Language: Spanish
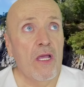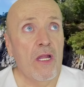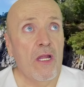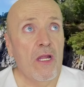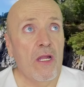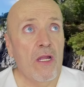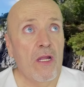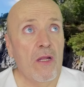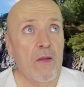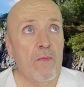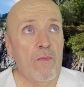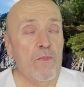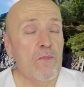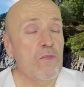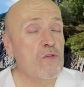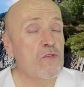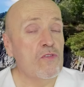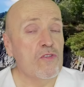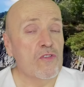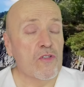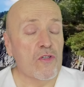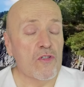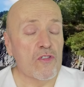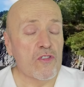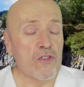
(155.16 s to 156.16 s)

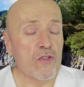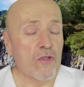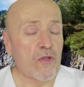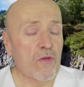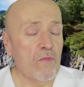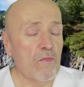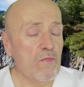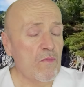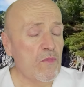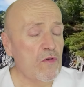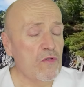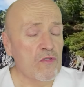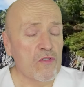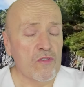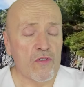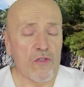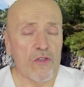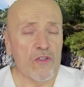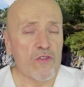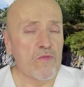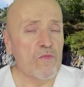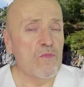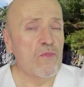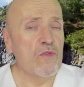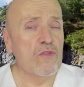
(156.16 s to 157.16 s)
muchos,
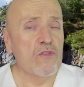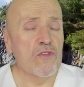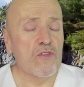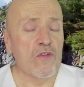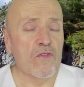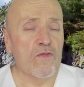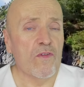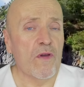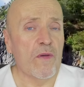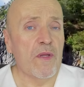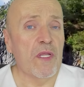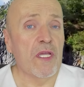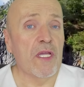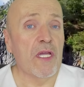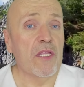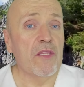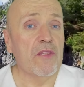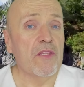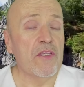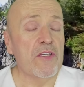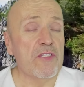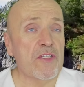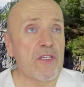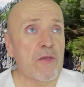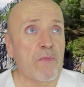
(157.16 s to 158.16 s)
muchos, muchos
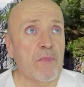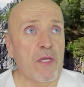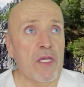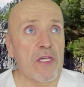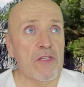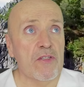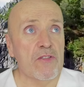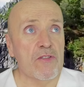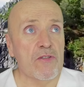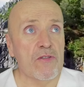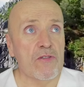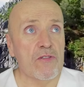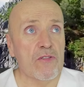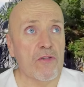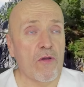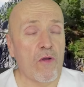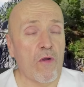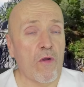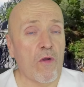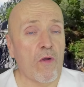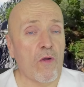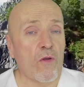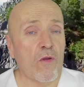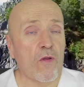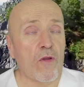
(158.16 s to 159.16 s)
fabricantes de piensos
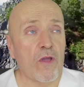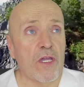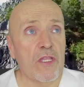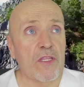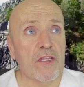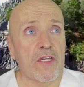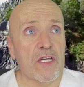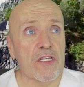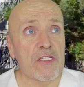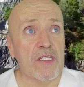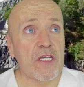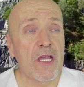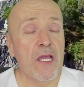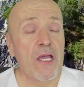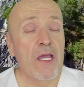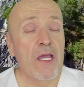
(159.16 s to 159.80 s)
o croquetas